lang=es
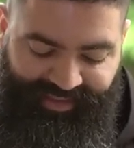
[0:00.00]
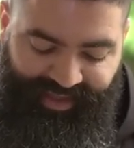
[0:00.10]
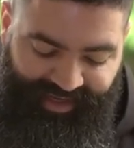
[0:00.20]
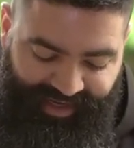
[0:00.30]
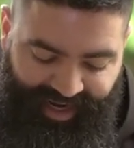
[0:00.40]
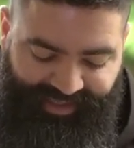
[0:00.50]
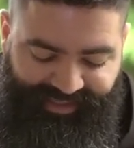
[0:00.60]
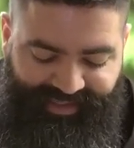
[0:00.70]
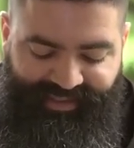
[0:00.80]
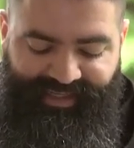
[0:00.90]
Den
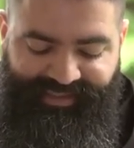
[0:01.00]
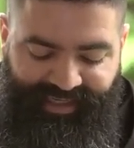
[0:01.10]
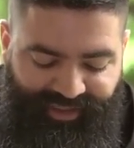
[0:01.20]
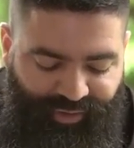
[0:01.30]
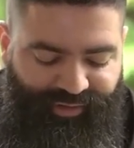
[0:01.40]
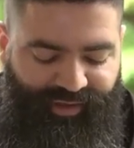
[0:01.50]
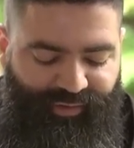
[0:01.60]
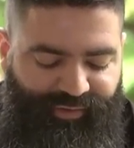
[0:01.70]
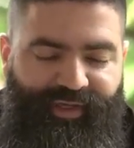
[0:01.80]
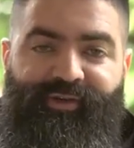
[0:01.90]
gracias al Señor de
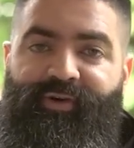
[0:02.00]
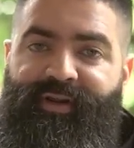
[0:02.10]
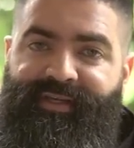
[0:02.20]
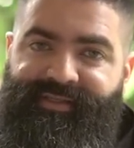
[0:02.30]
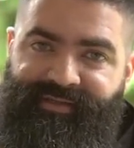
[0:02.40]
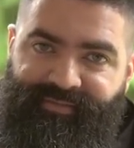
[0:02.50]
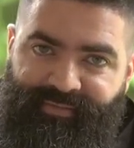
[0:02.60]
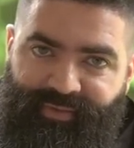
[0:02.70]
los señores.